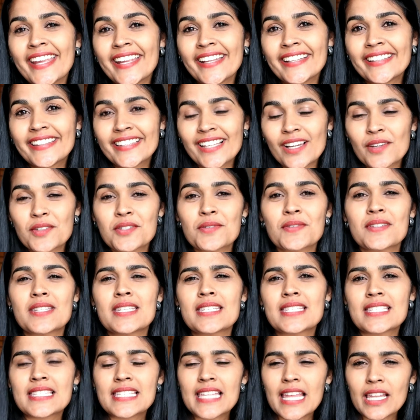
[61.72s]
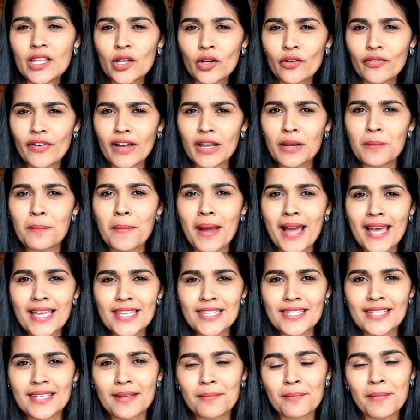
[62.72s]
Então, se vocês quiserem que eu fale
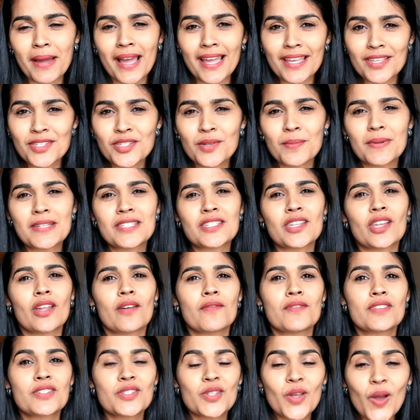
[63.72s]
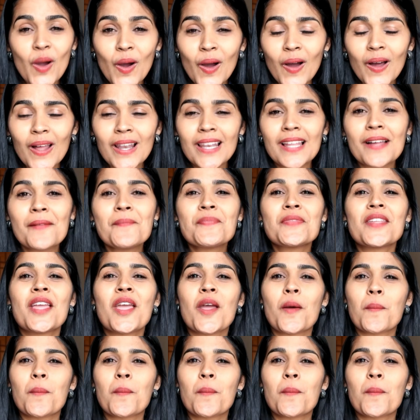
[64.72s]
mais sobre essa nova escola,